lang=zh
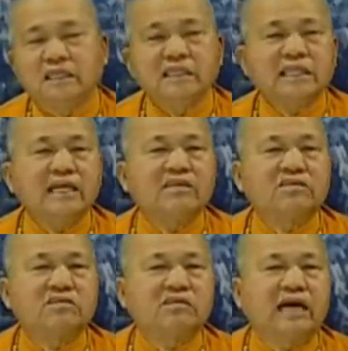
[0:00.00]
近代
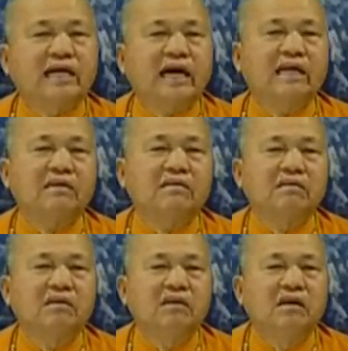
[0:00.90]
史来看，
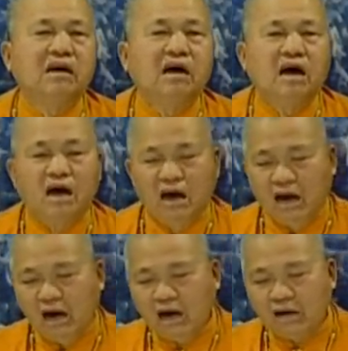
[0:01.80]

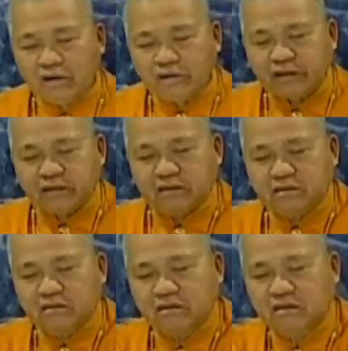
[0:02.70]
二运
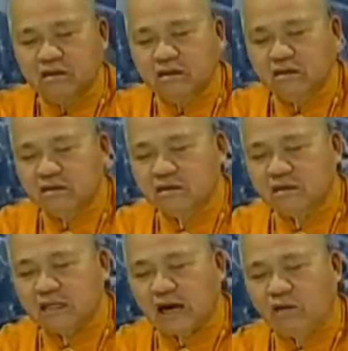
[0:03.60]

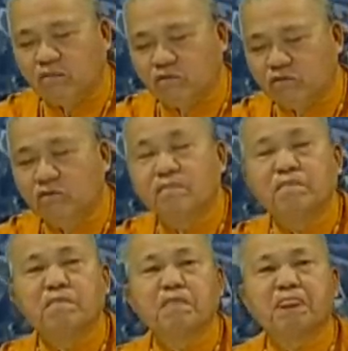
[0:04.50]
是老母，
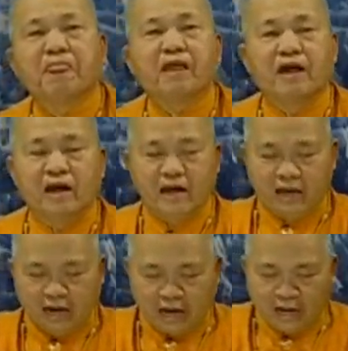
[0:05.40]

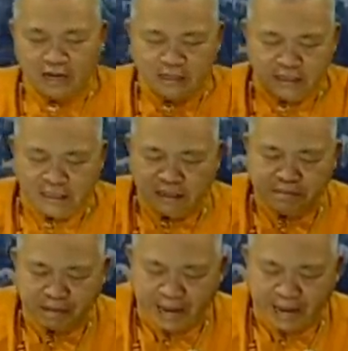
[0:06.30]
啊，一